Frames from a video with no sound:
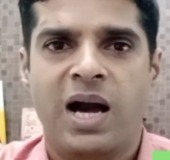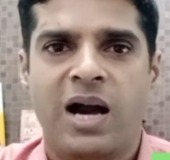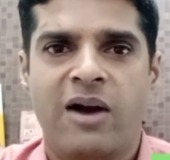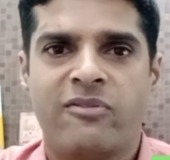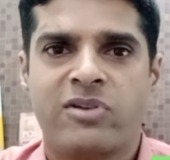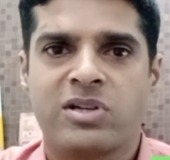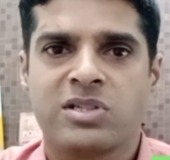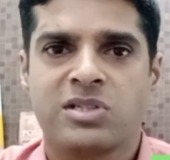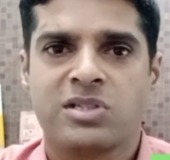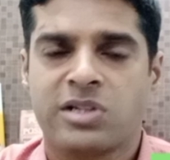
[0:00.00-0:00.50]

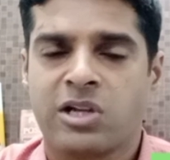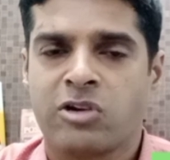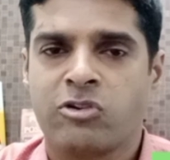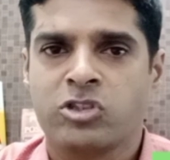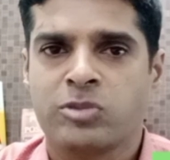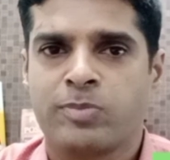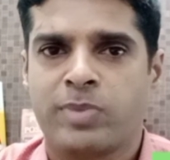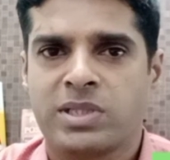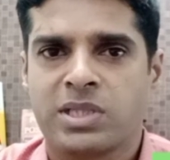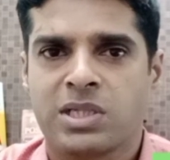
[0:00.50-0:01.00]
ஆவரேஜ் ரிட்டர்ன்
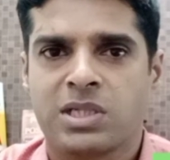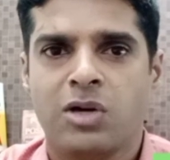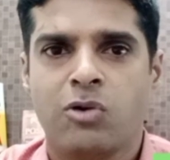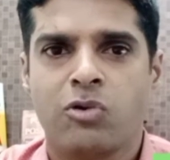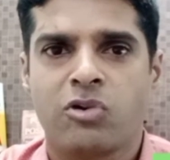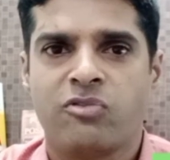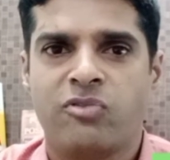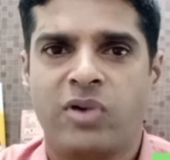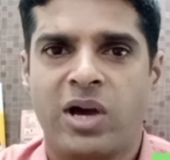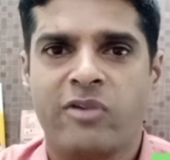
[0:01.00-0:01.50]
வந்து பார்த்தீங்கன்னா
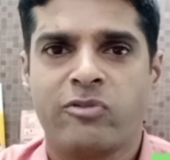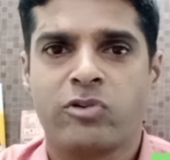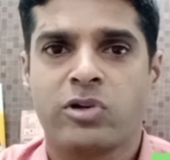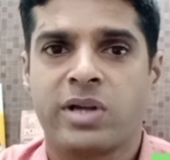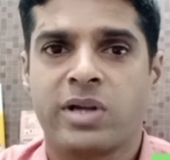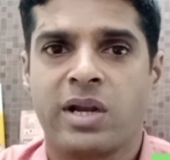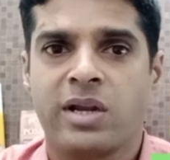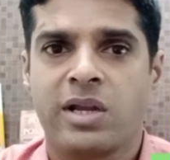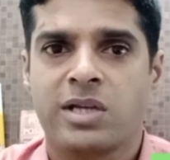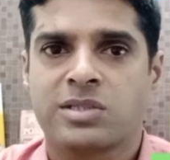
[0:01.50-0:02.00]
ஒரு ஃபைவ் டு
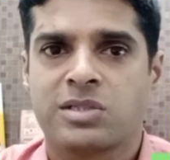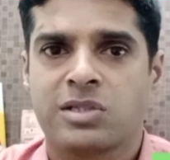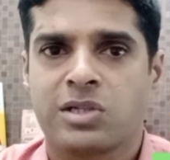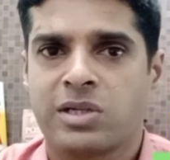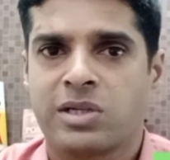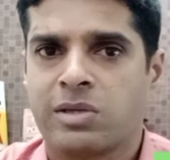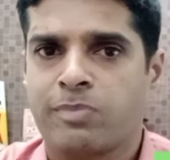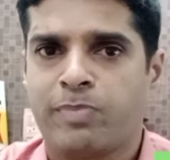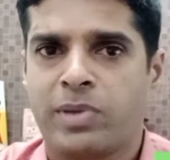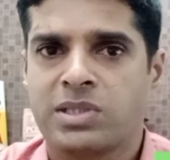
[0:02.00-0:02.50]
டென் இயர்ஸ்
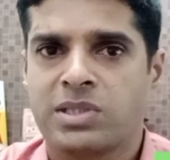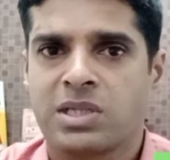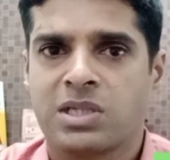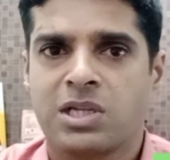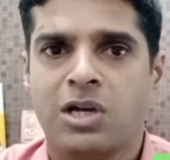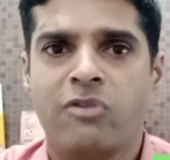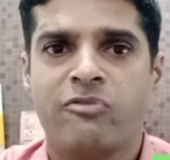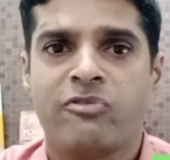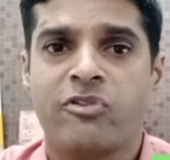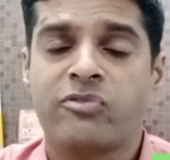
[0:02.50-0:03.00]

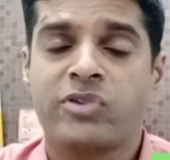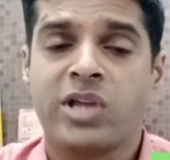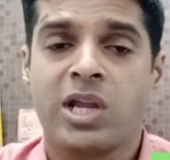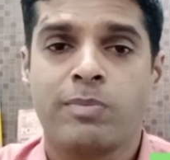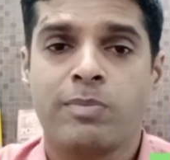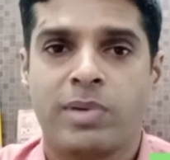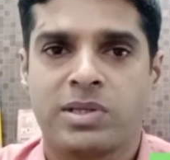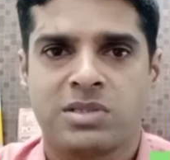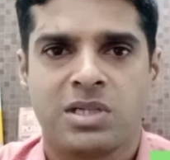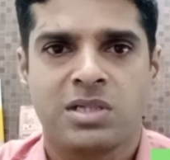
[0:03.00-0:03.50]
பார்த்தீங்கன்னா
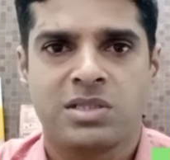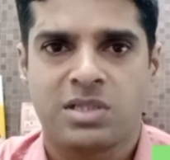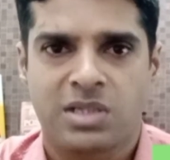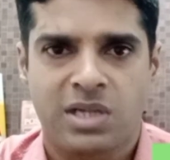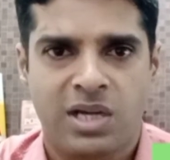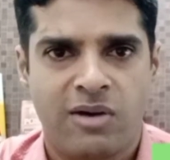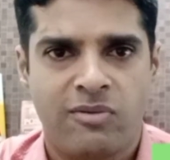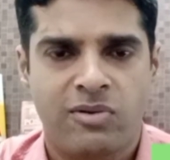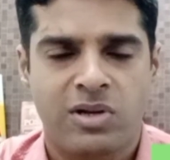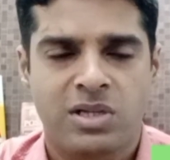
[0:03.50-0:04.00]
ஃபிஃப்டீன் பர்சன்டேஜ்
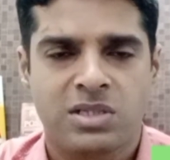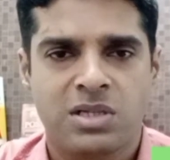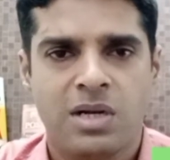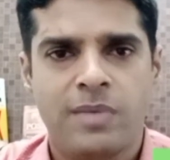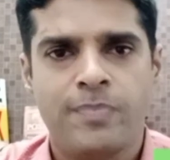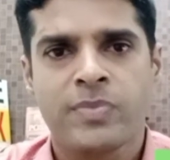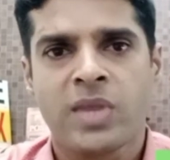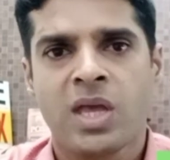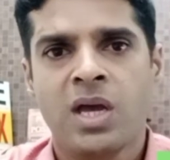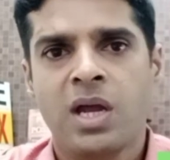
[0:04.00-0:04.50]
இருக்குது ஆவரேஜாக
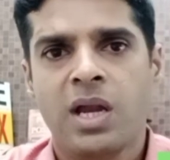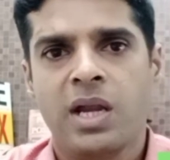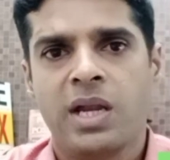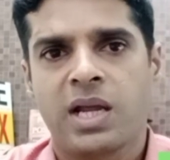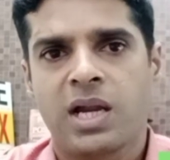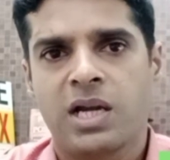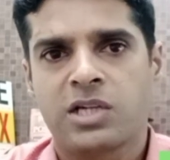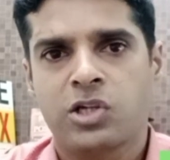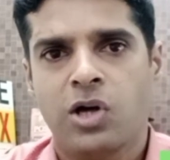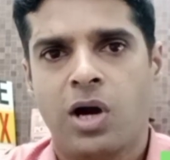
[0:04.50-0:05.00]

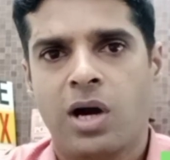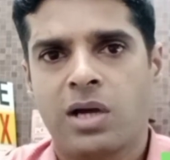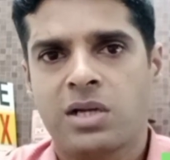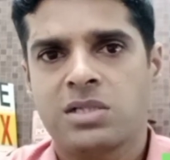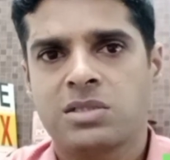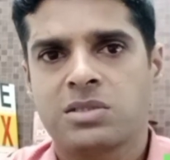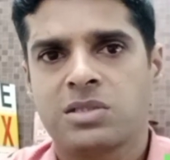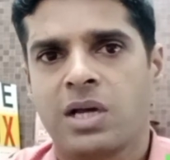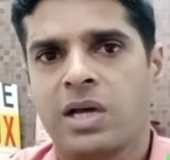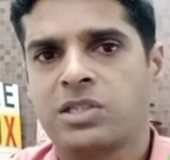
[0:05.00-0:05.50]
நீங்கள்
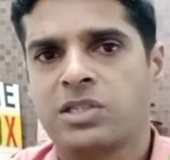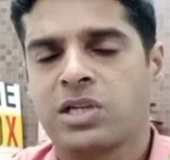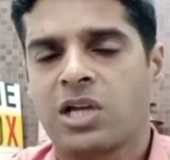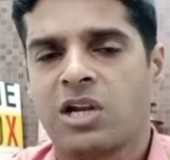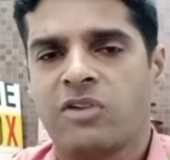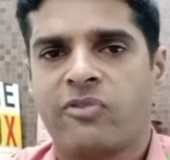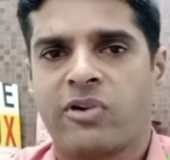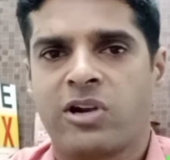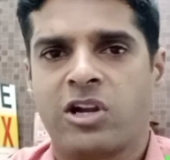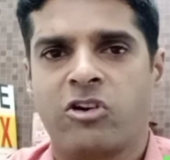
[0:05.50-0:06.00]
டாரஸ்
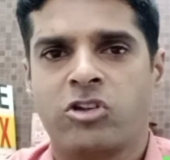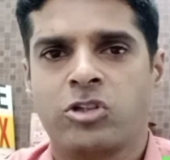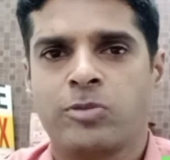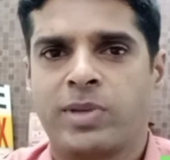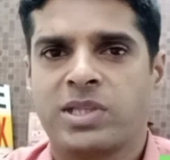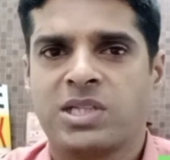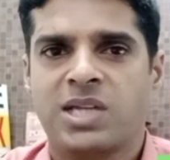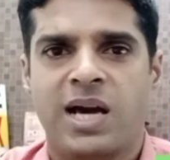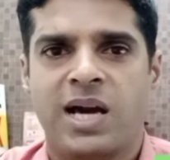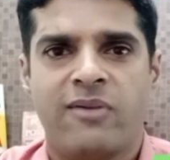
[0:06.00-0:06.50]
எத்திக்கல் ஃபண்டில் வந்து
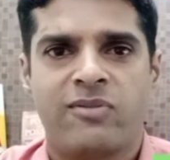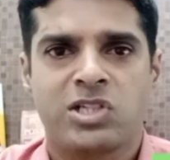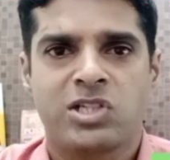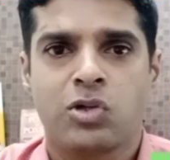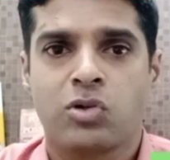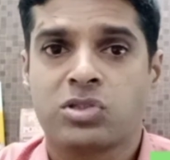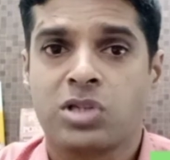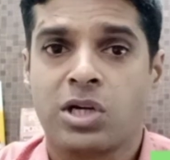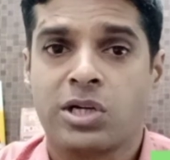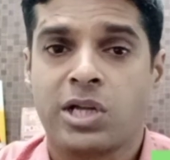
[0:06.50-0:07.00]
பார்த்தீங்கன்னா
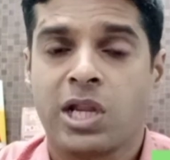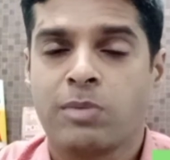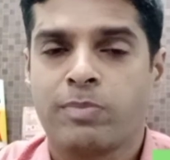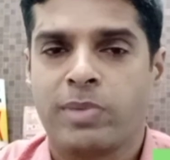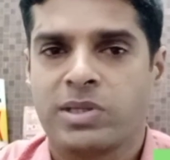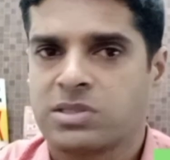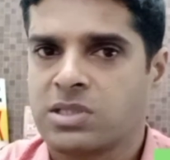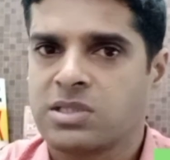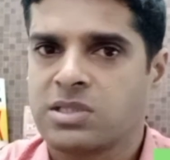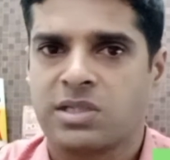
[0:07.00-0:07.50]
ஒரு தேர்ட்டின்
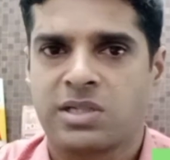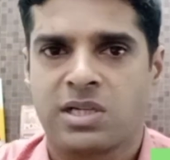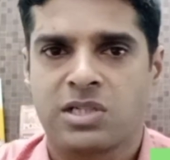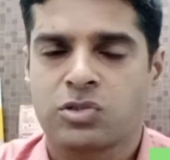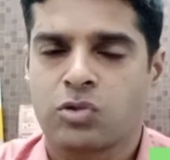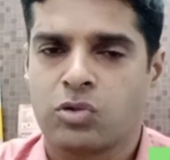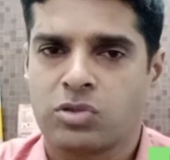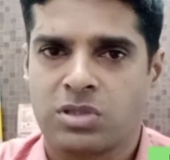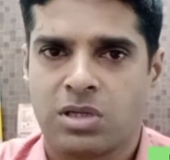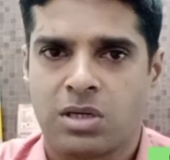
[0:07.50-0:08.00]
பர்சன்டேஜ்
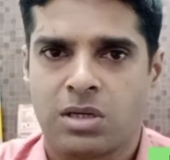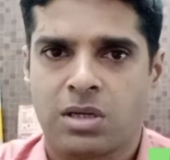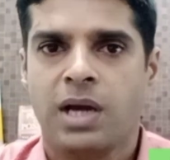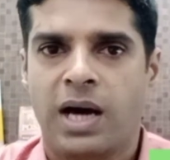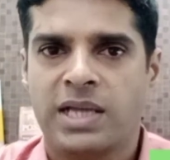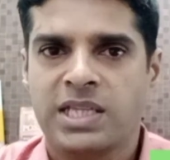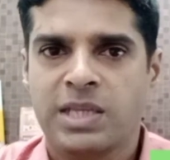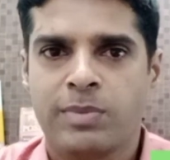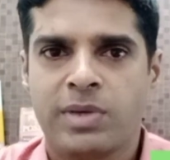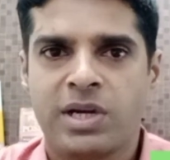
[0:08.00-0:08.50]
ரிட்டர்ன்ஸ் கொடுத்துருக்கு
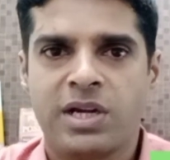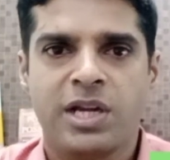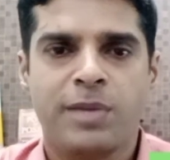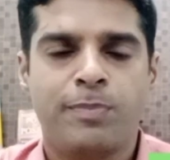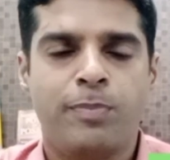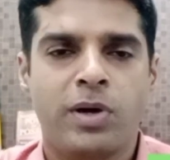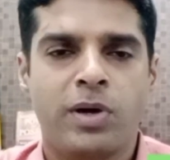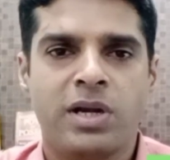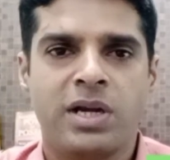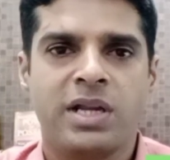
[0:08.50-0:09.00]
அதே மாதிரி
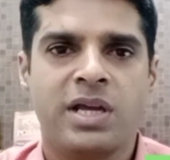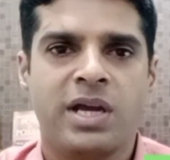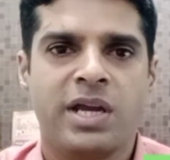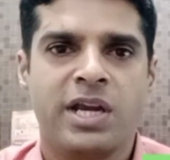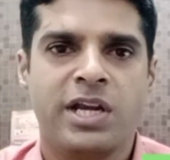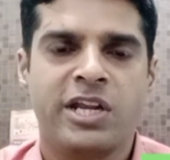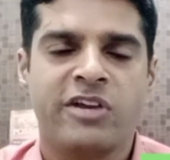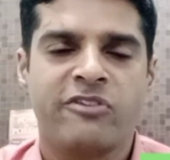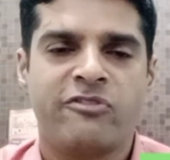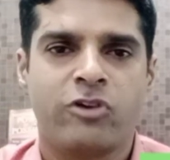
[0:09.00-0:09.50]
நிப்பான் இந்தியா
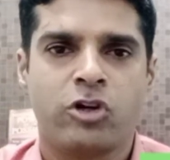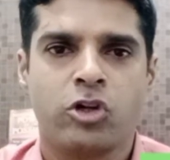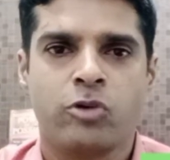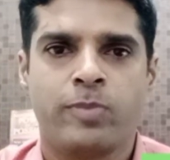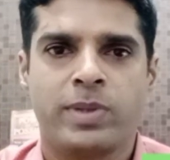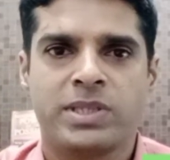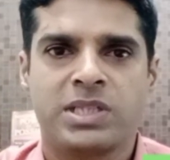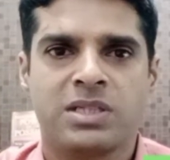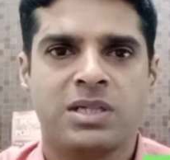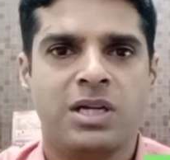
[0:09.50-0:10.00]
இடிஎஃப் e
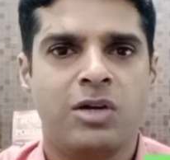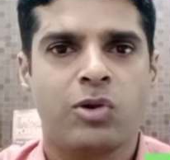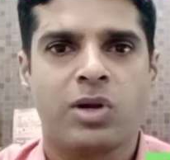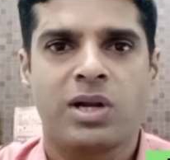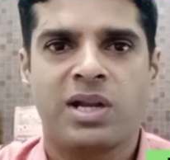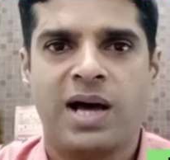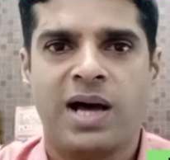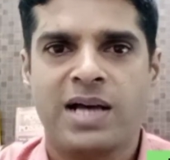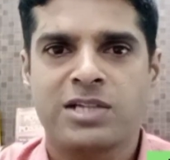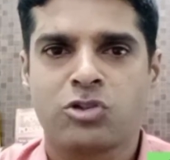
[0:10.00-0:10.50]
ஃபண்டும் பார்த்தீங்கன்னா
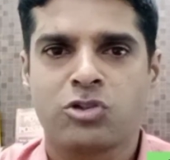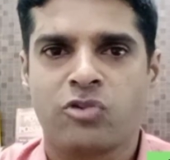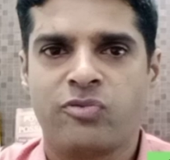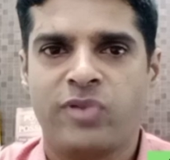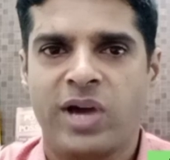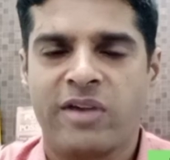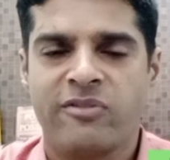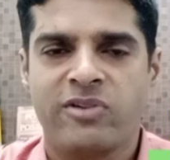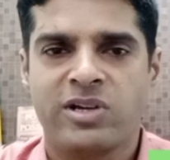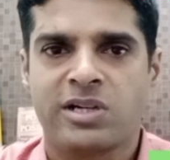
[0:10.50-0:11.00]
உங்களுக்கு லாஸ்ட் ஒரு
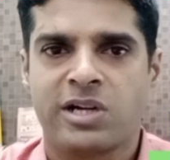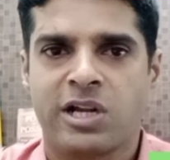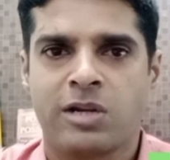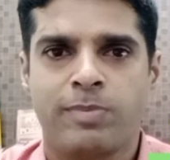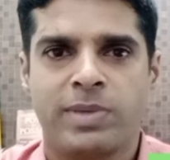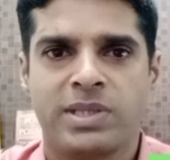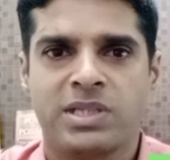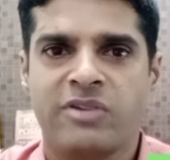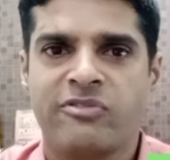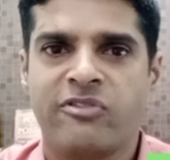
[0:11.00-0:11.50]
ஃபைவ் இயர்
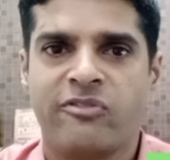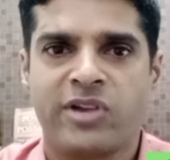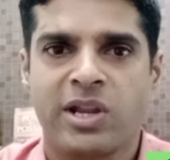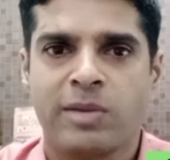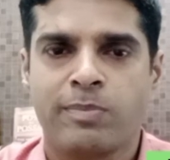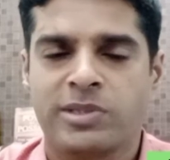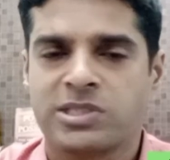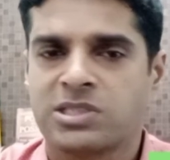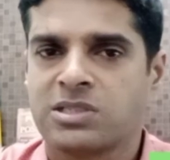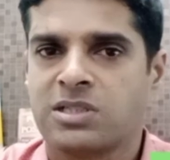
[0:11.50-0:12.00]
ரிட்டர்ன் பார்த்தீங்கன்னா
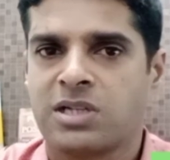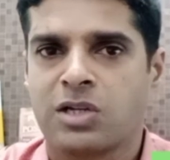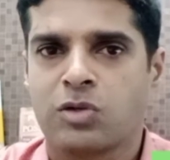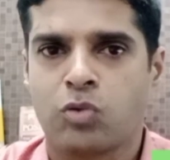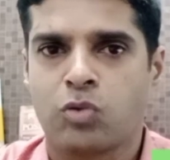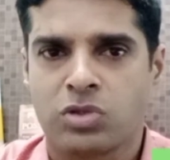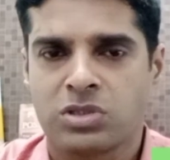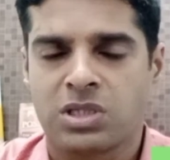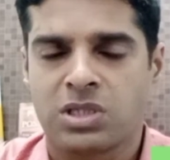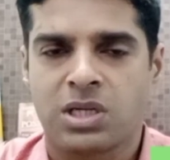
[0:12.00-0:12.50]
ஃபிஃப்டீன் பர்சன்ட்
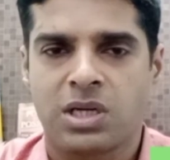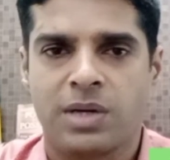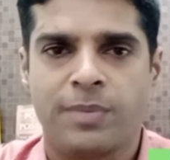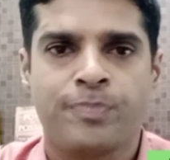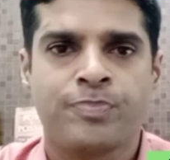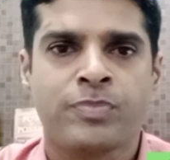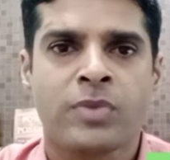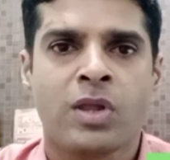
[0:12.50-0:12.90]
ரிட்டர்ன் கொடுத்துருக்கு